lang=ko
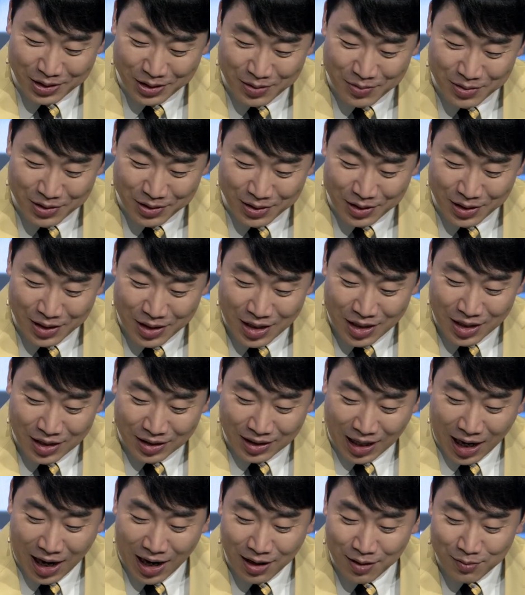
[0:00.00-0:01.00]
그러면
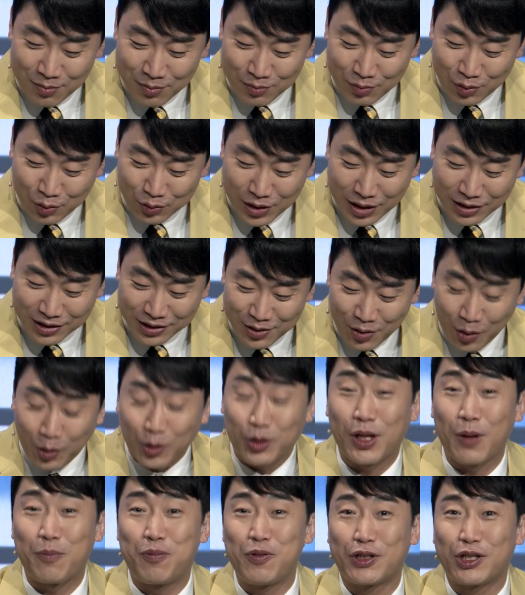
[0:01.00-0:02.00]
다음 소재들은
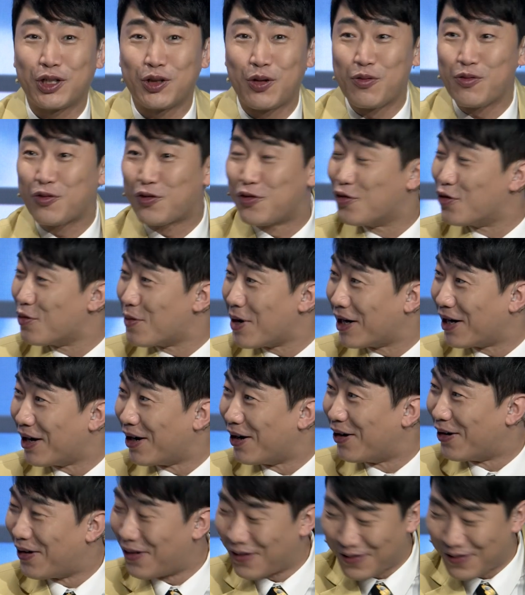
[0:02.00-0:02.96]
어떻게 풀지 너무 궁금하네요.